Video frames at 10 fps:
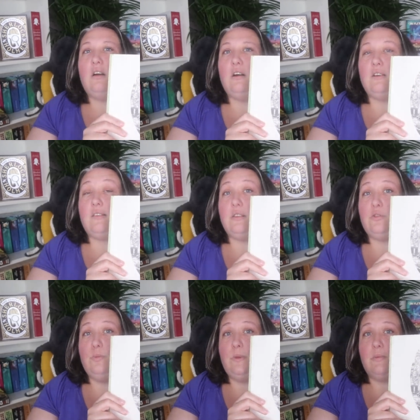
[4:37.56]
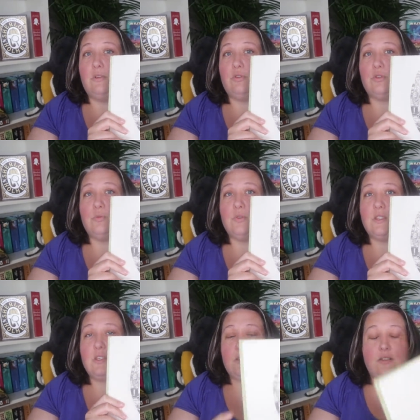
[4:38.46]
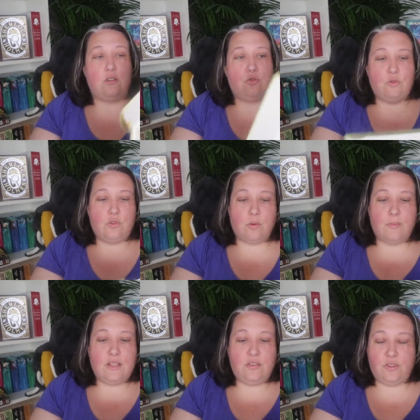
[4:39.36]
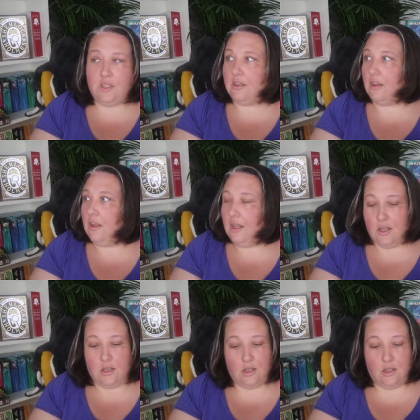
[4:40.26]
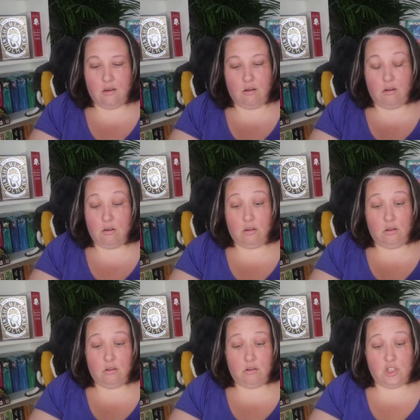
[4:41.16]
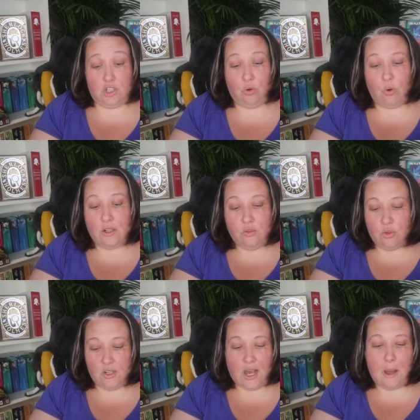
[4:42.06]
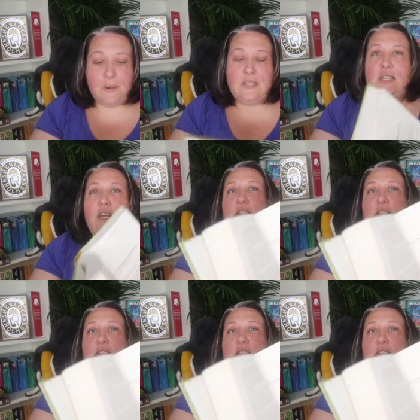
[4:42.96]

Euh, c'est sublime. Franchement, c'est juste magnifique. Et j'ai trop hâte de le lire. Après, c'est